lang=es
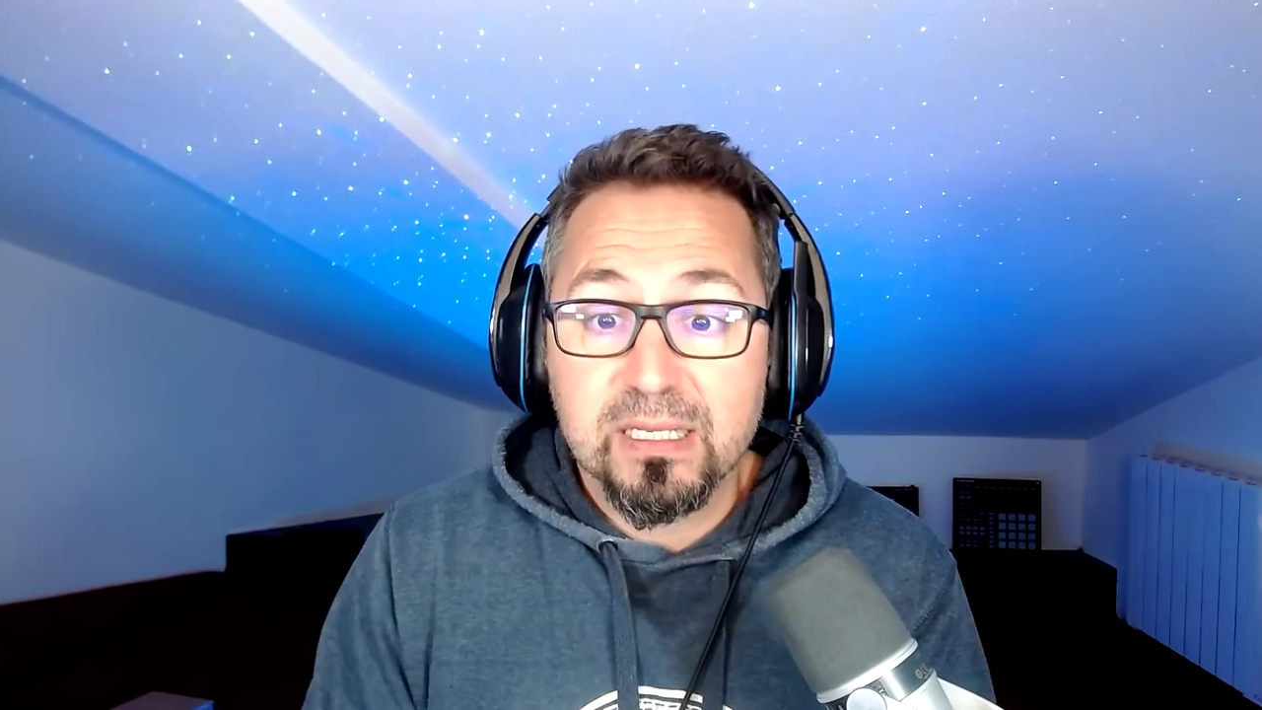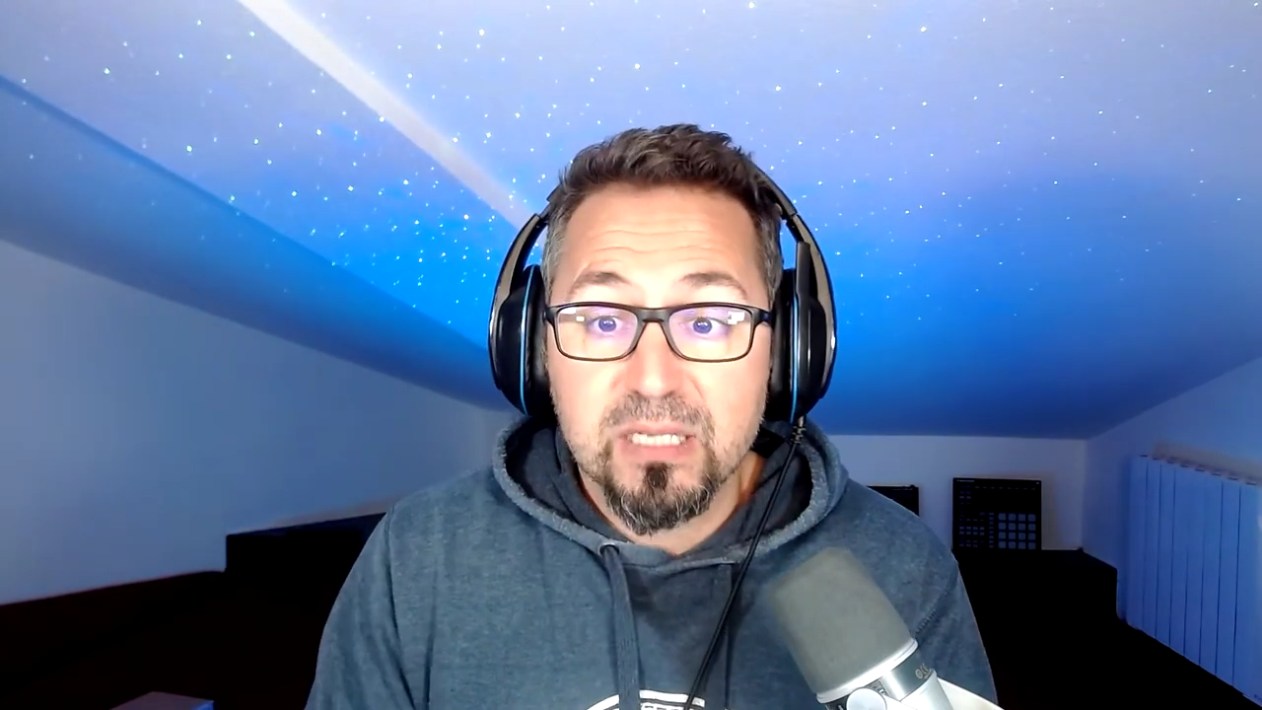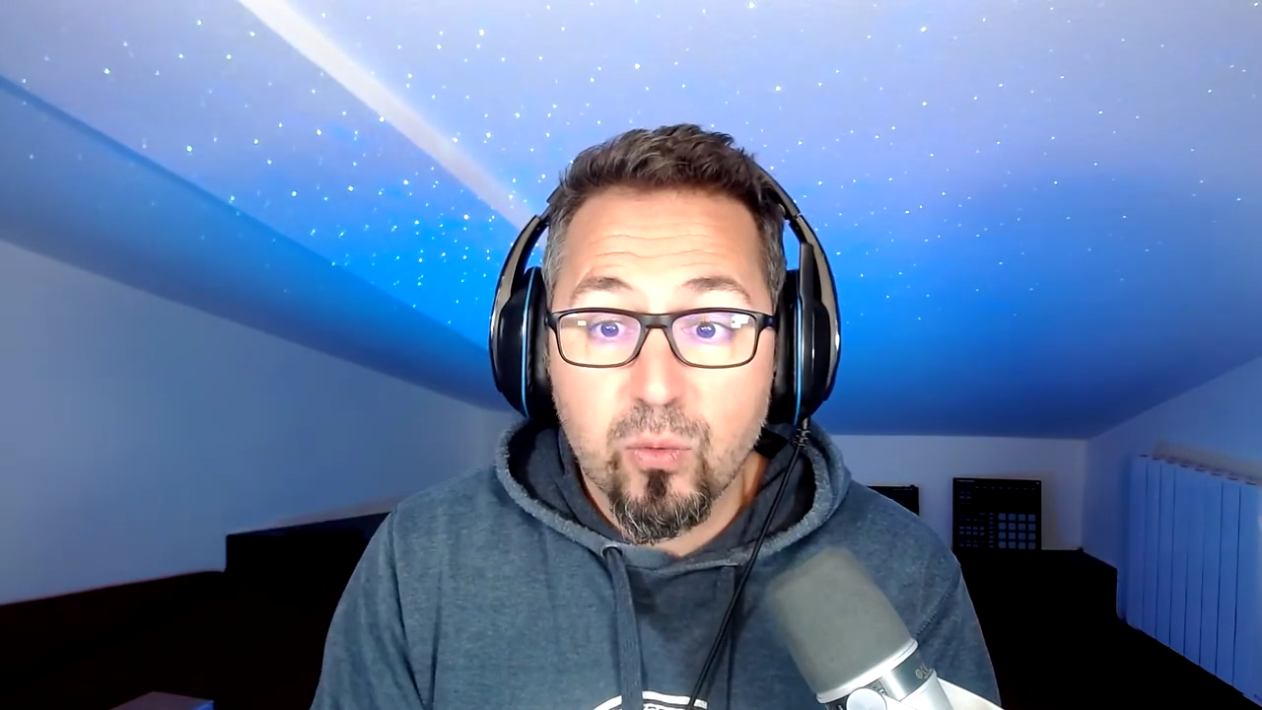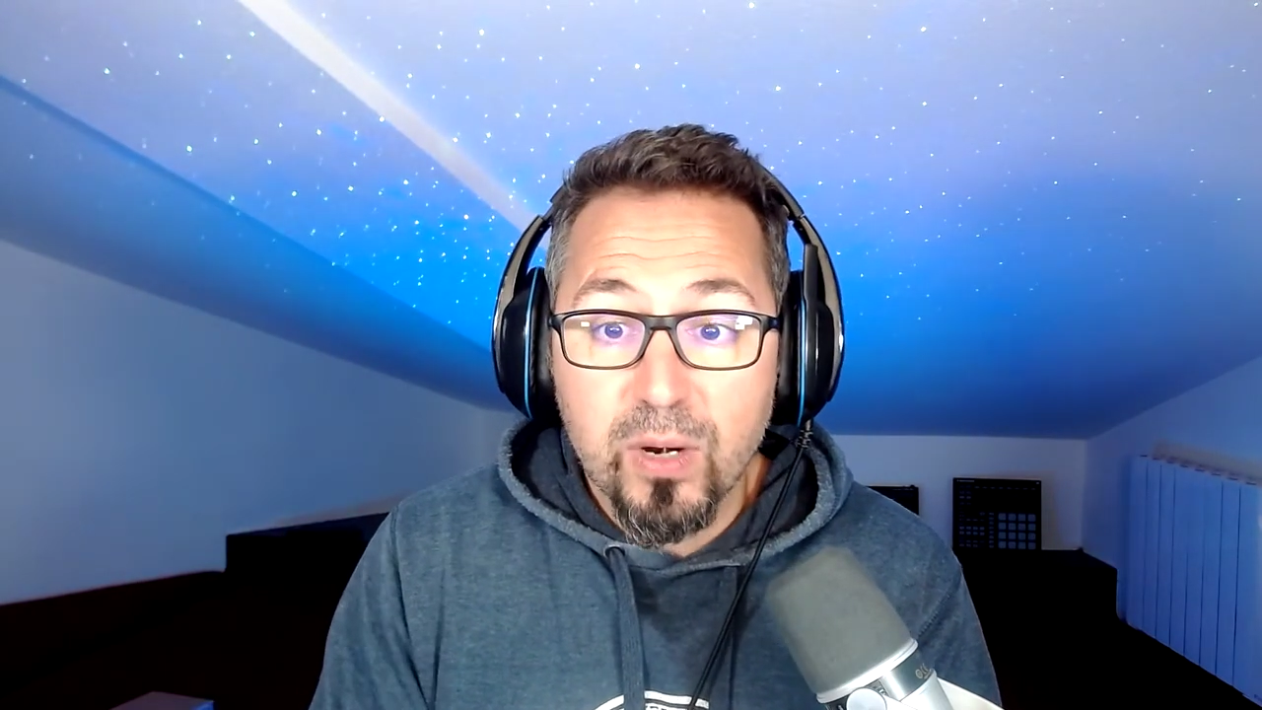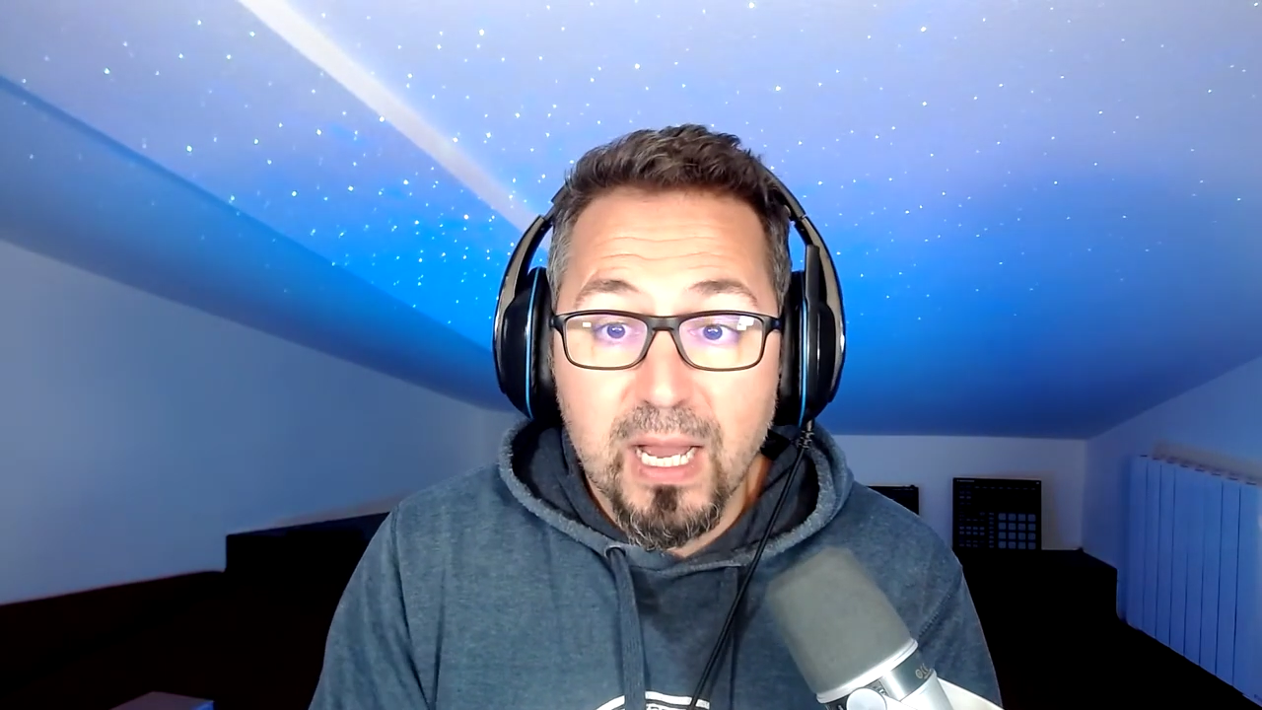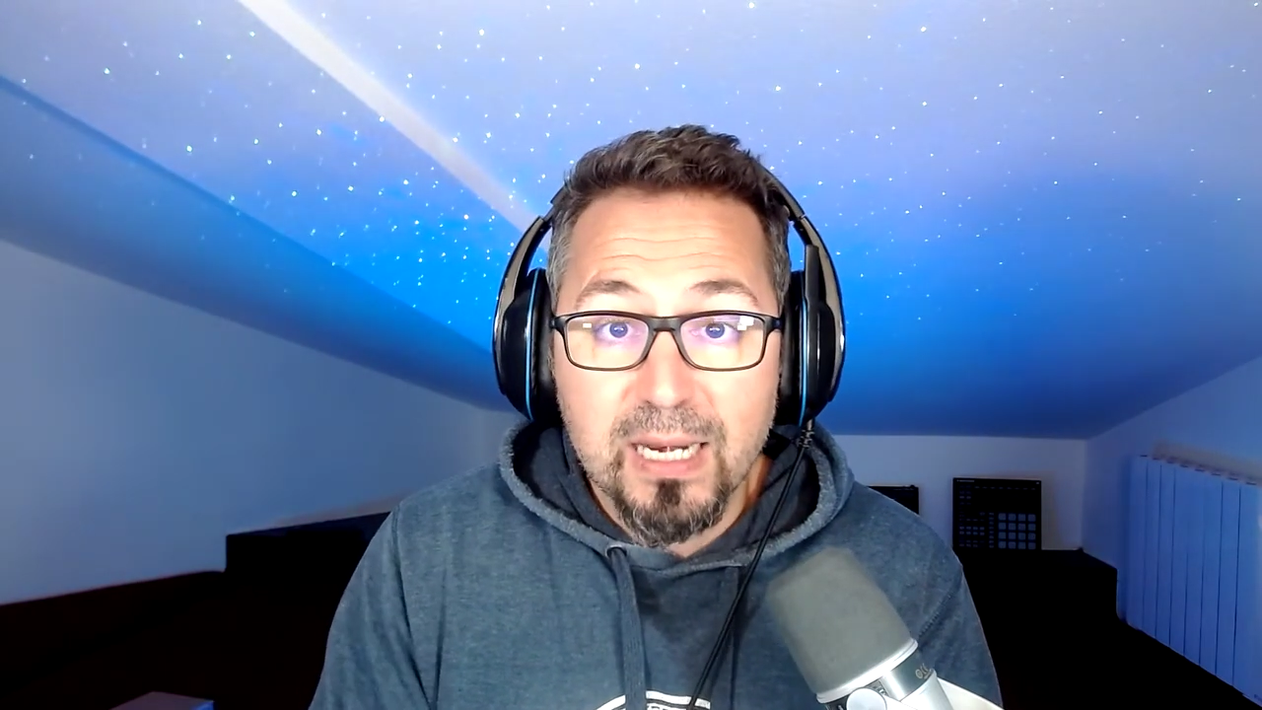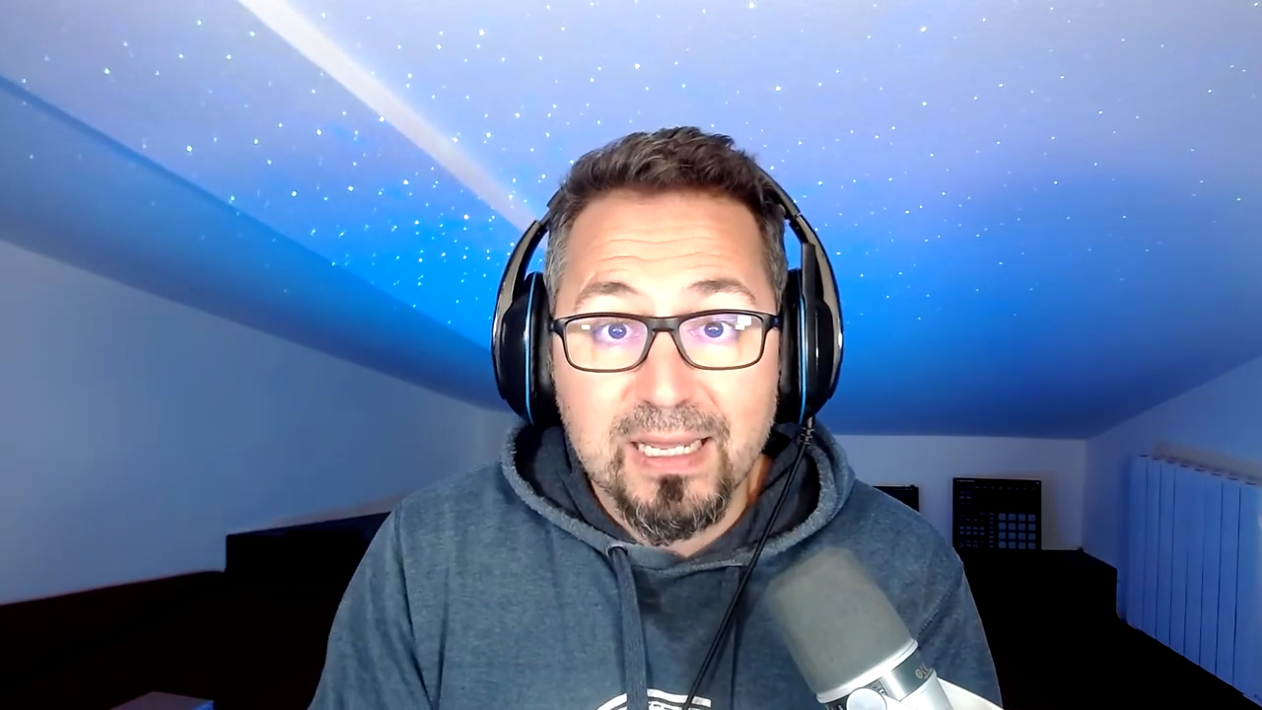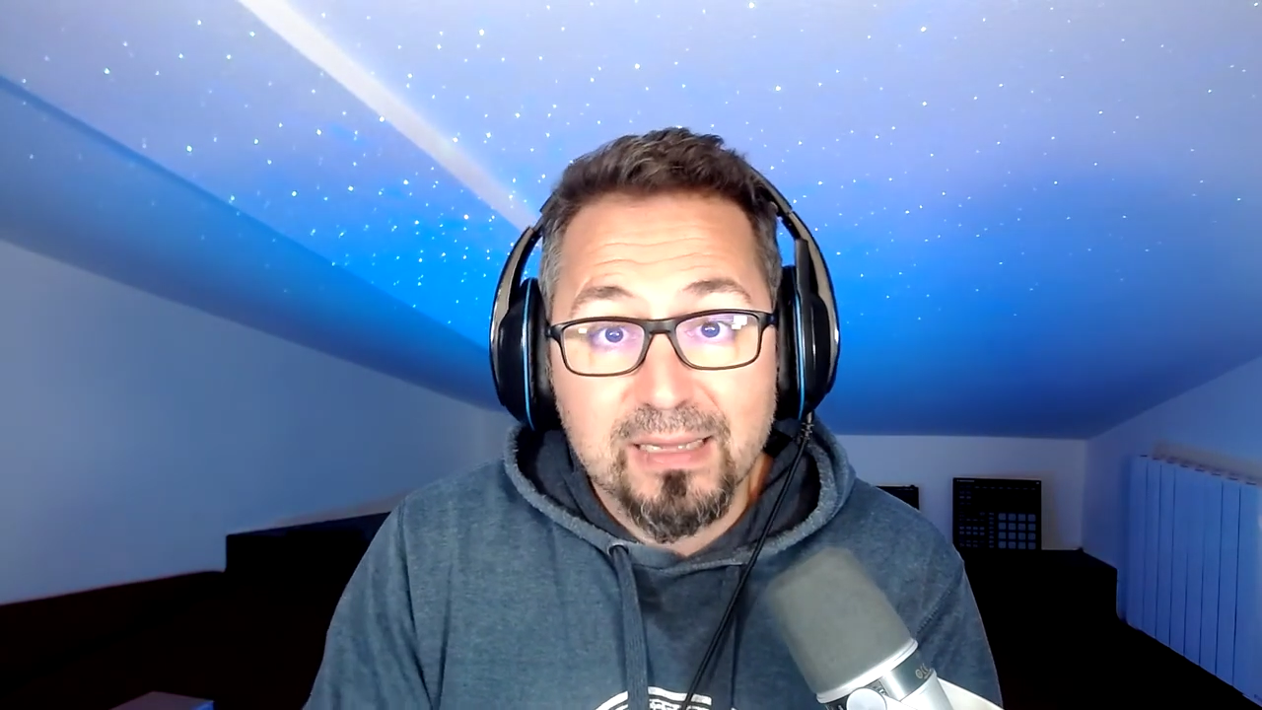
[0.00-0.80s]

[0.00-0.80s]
asegurar